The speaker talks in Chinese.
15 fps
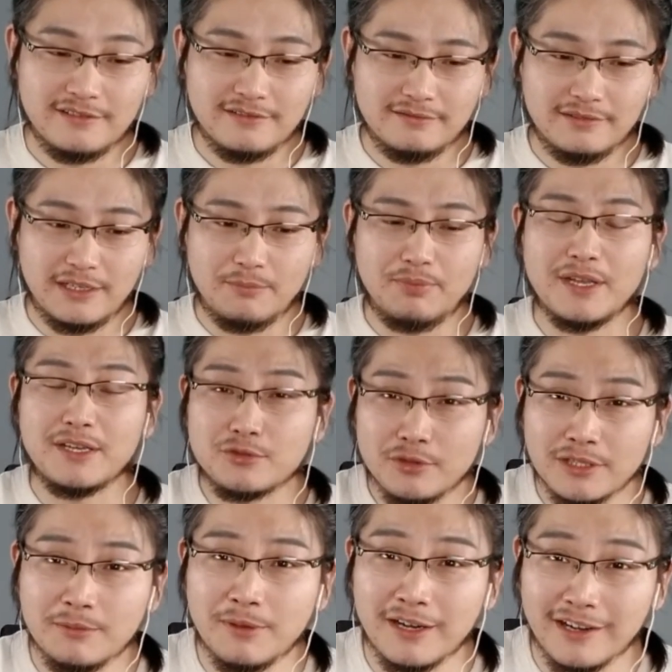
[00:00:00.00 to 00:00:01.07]
你别说那
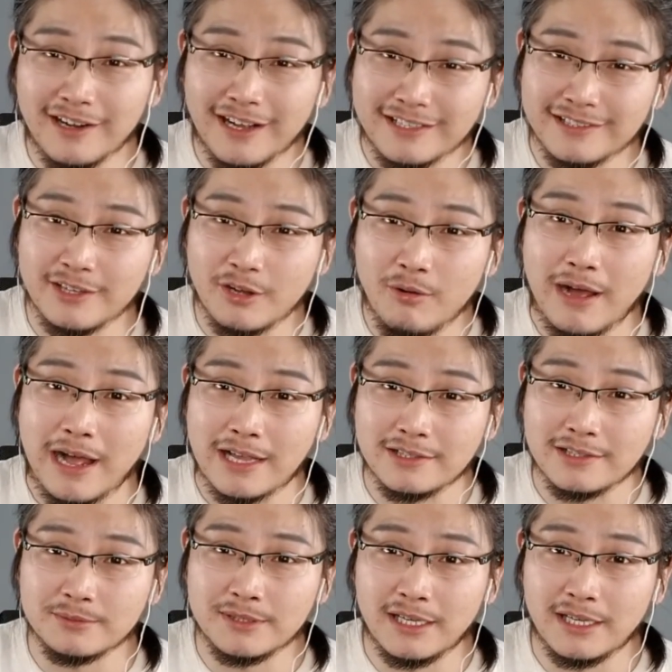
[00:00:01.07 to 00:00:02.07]
么恶心的话行不行？